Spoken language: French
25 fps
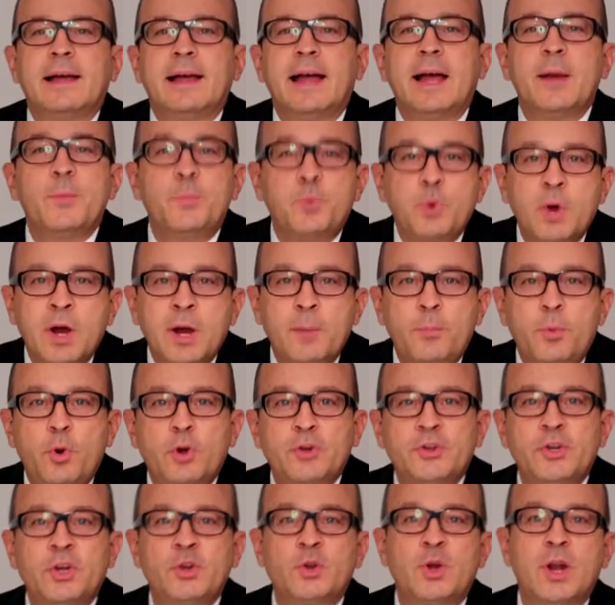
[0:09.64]
Un point
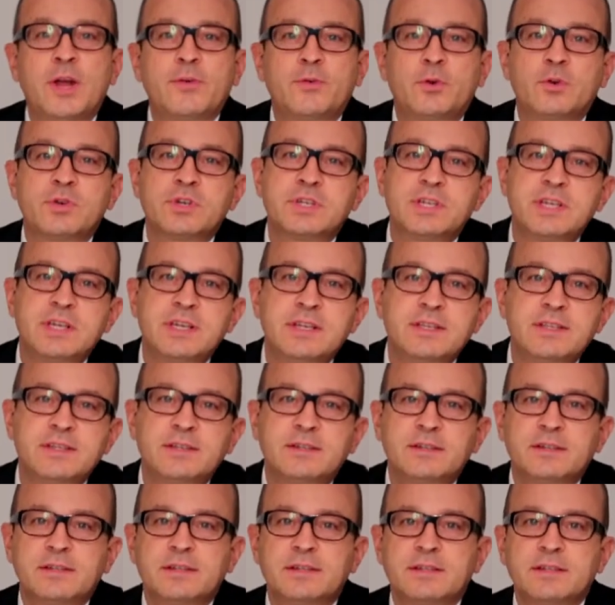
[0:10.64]
important dans la
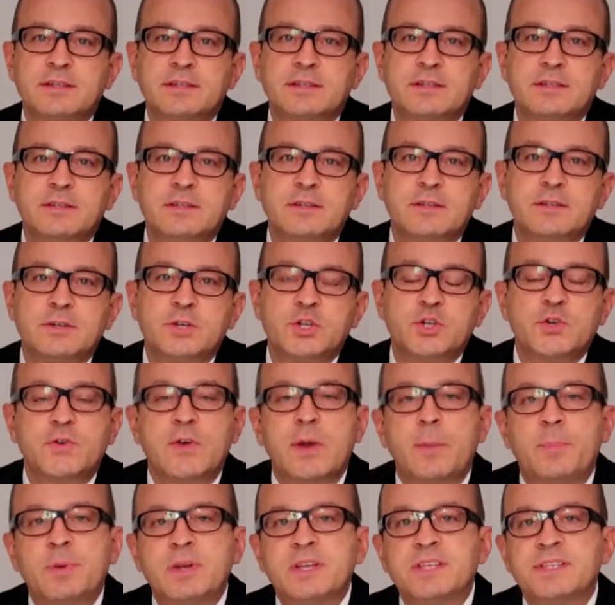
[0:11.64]
franchise, je vais
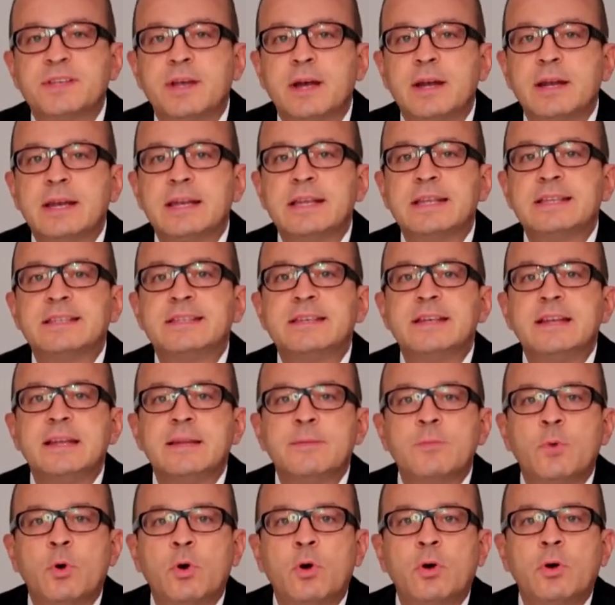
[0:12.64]
appeler ça les
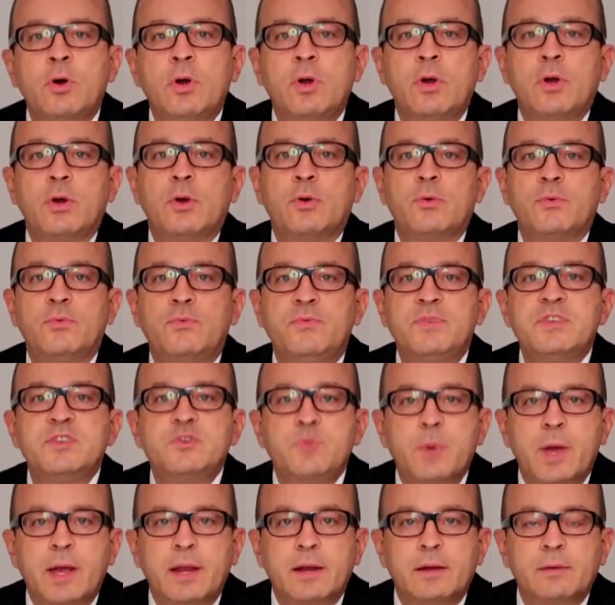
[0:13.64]
éléments
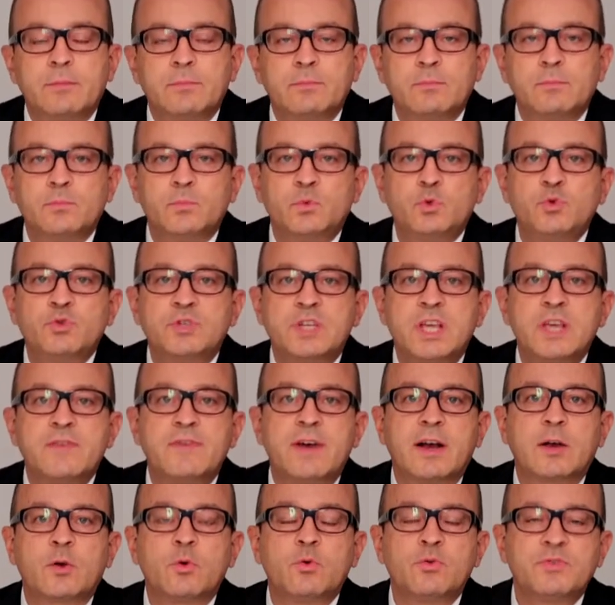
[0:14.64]
visuels. Tout ce qui
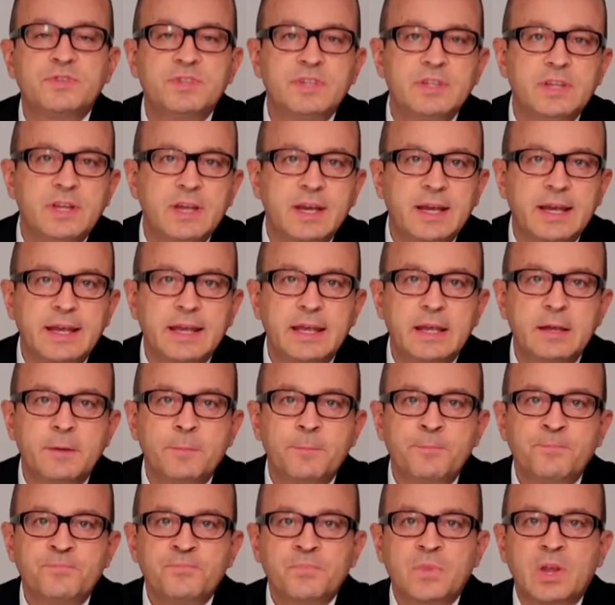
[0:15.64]
va
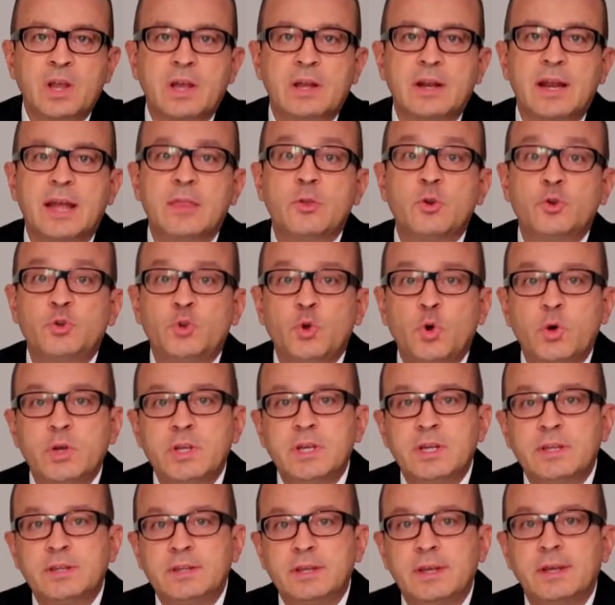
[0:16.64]
considérer la
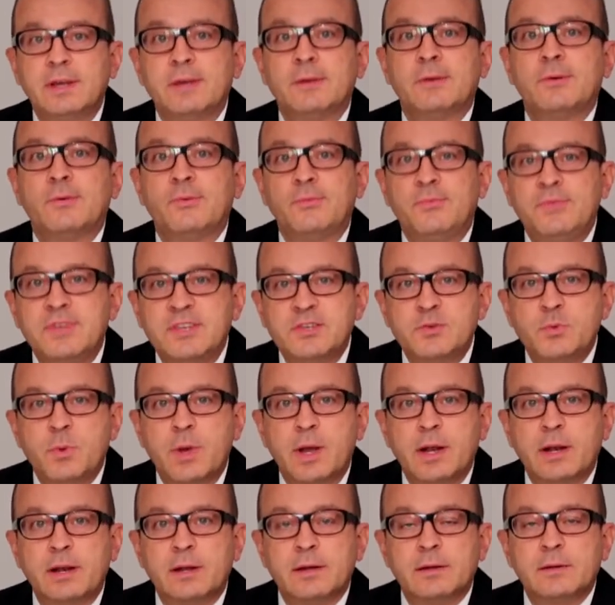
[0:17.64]
notoriété
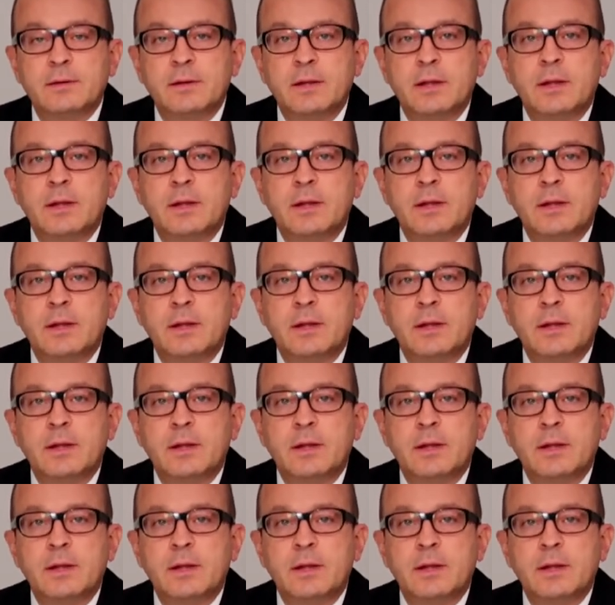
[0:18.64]
visuelle